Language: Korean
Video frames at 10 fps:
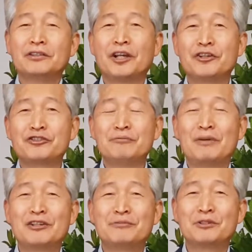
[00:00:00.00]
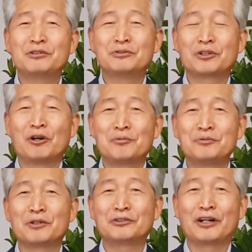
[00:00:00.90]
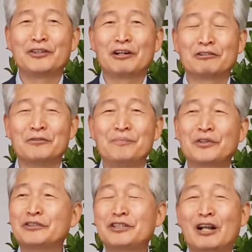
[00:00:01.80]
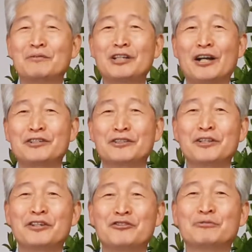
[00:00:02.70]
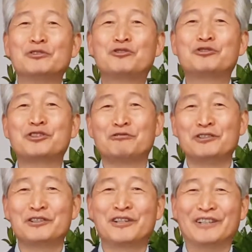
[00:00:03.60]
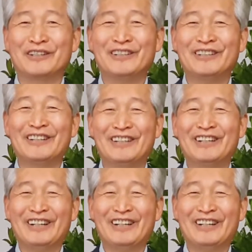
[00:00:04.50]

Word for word: 예수님 말씀이 그 속에 없으면 어떡한다고요? 그 사람은 사실은 예수님을 죽이고 있는 거예요.